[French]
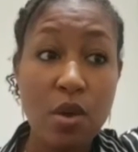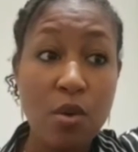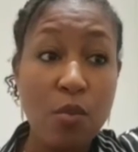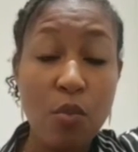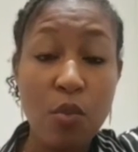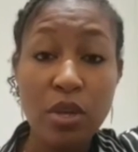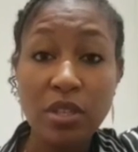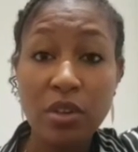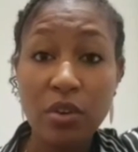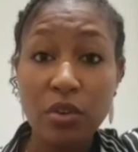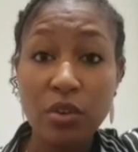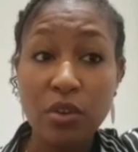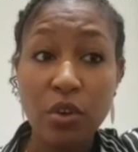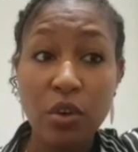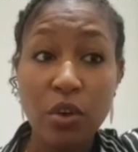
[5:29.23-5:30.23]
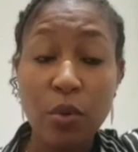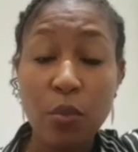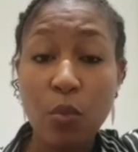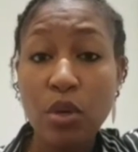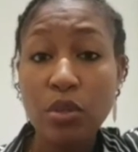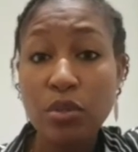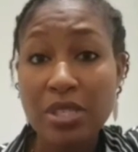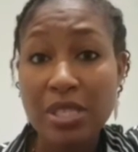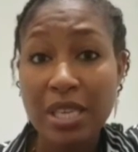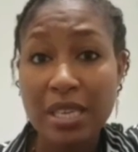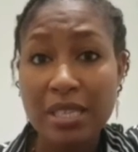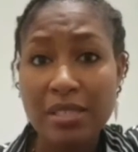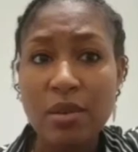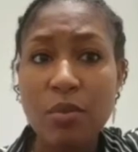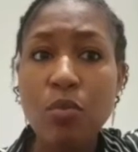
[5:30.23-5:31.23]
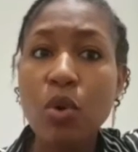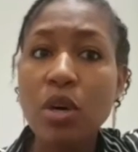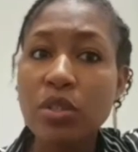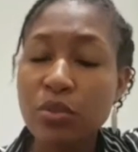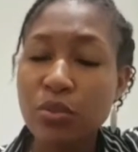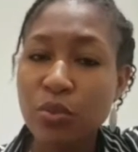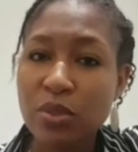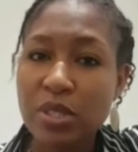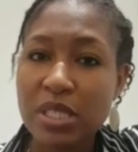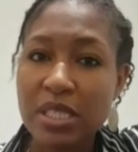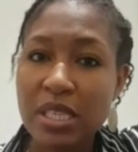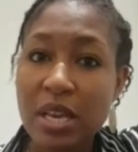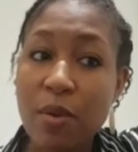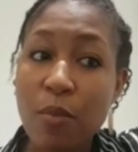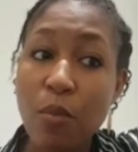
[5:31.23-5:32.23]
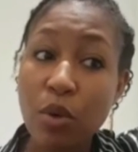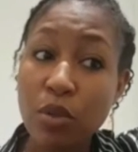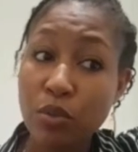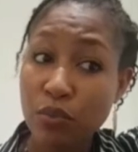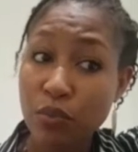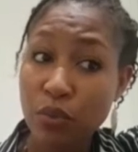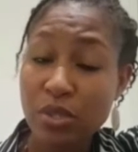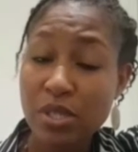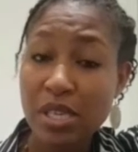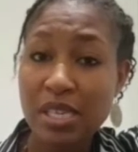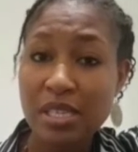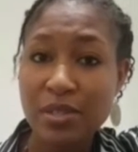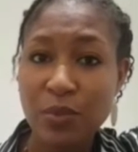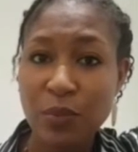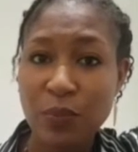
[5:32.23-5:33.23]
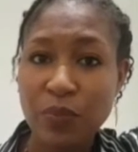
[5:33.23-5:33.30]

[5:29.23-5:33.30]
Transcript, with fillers: Moins de rancœur, moins de stress, moins de non-dits, moins de frustration,